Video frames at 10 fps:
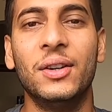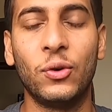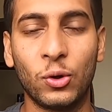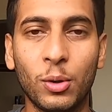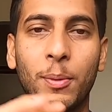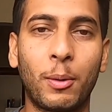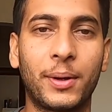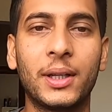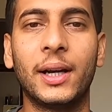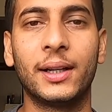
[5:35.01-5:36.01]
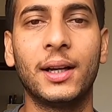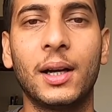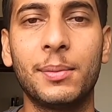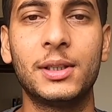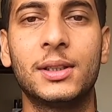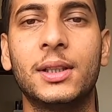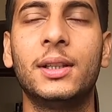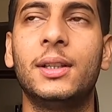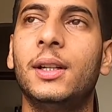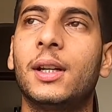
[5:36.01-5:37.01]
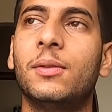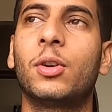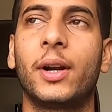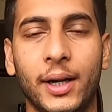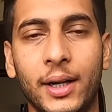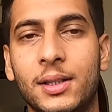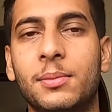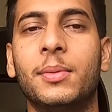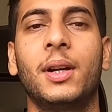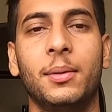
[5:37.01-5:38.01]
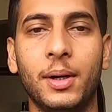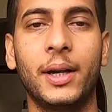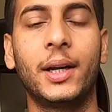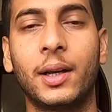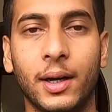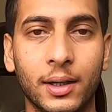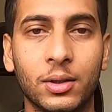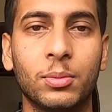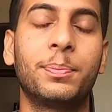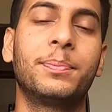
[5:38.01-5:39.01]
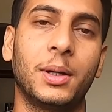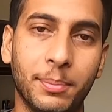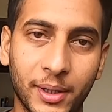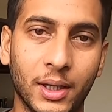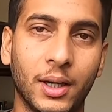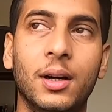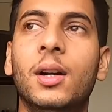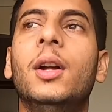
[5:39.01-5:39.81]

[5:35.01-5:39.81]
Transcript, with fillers: फ़ोन को प्रॉपर दिखाया था आगे पीछे से लेकिन वो रह गया जब मैंने अभी एडिट कर रहा था तो तब मैंने देखा